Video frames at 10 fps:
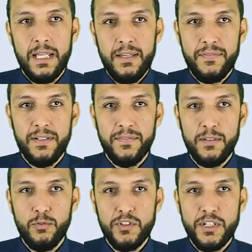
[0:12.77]
اف ان في
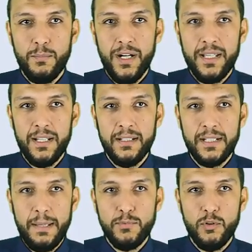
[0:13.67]
كونديشن معين
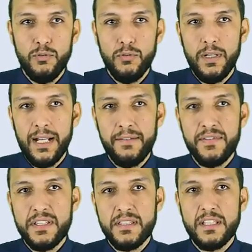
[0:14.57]
جاب ترو
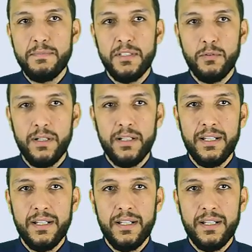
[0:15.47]
هنفذ ستيتمنت 1